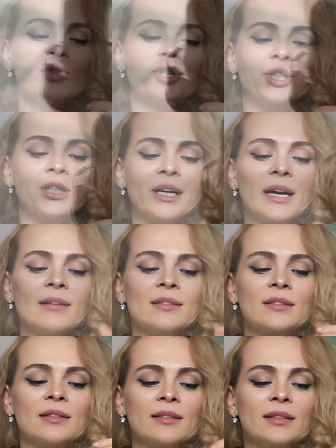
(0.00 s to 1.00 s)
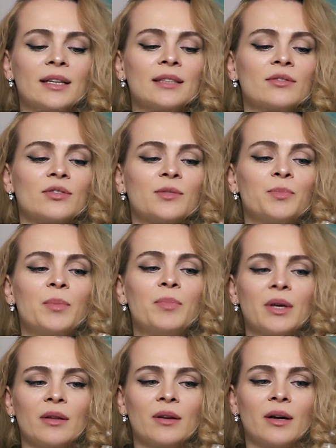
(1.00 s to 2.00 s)
очень нравится средство с
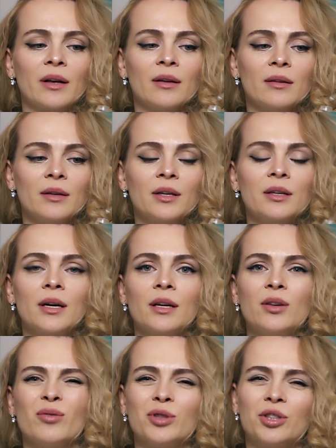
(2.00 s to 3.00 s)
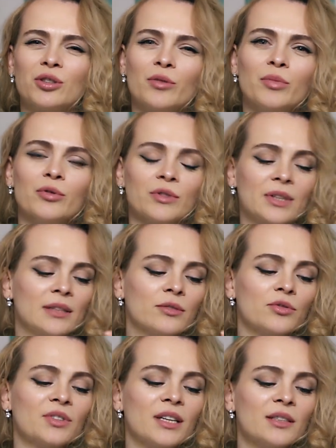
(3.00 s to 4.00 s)
пипеткой я не очень люблю, знаете,
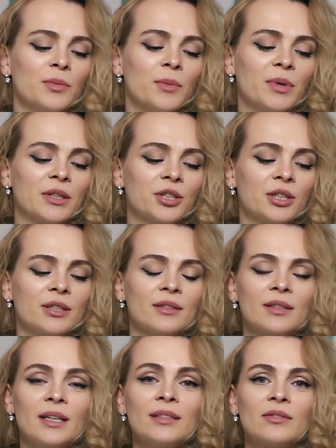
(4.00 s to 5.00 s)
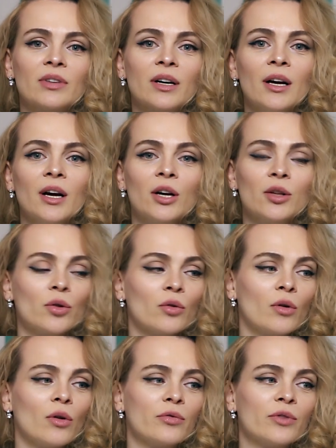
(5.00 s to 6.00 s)
вот все эти пипеточные средства,
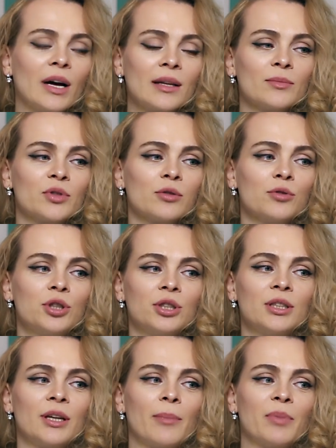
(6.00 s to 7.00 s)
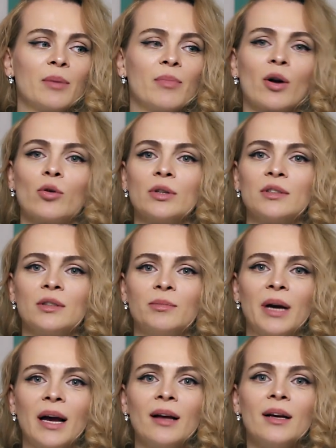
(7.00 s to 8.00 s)
но в данном случае я переборола
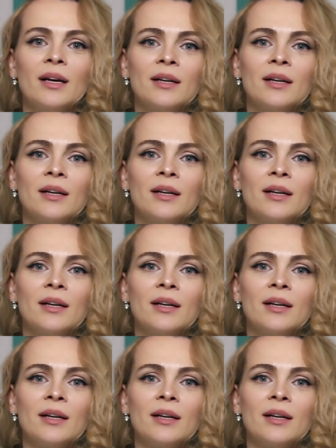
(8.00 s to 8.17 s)
себя,